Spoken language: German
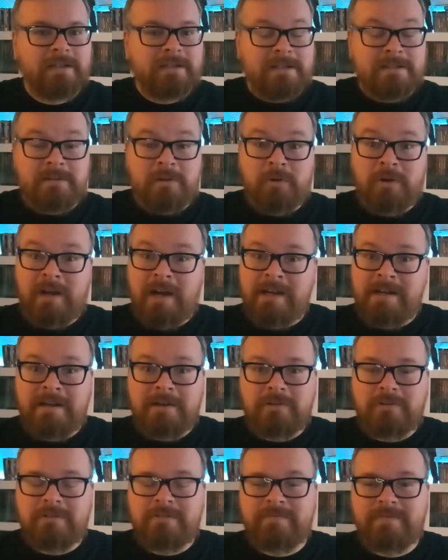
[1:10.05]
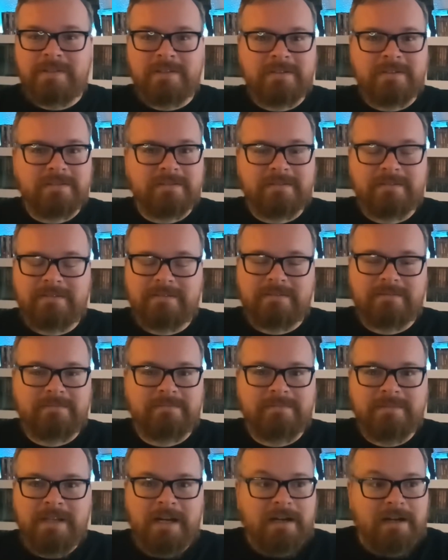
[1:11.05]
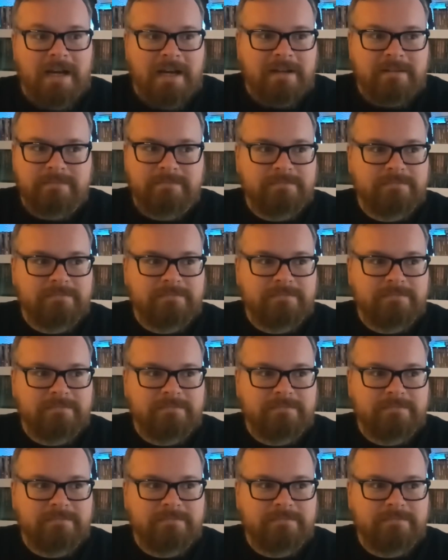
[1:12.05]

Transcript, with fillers: dass auch keiner irgendwie, äh, ja, äh,